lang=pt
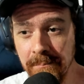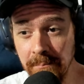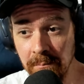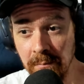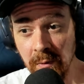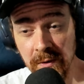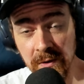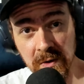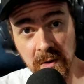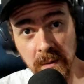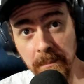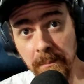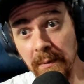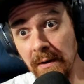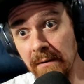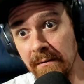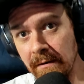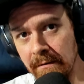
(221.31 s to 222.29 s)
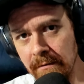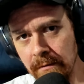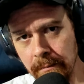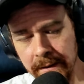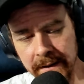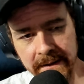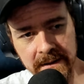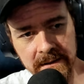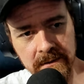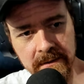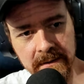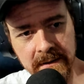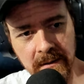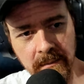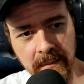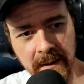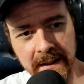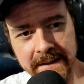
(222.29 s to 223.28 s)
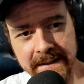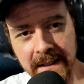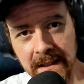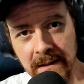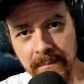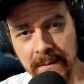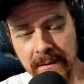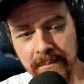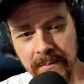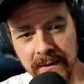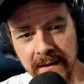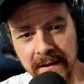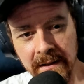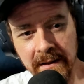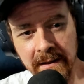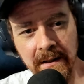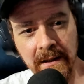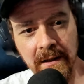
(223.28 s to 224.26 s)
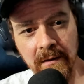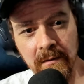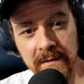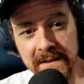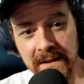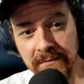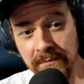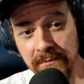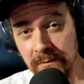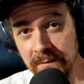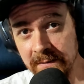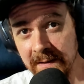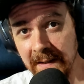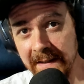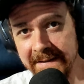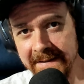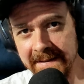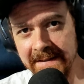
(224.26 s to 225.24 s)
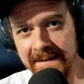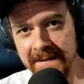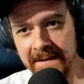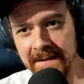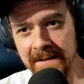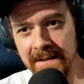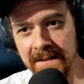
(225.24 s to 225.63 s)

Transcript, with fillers: Muito provavelmente as lutas estão balanceadas para poder você usar isso aqui,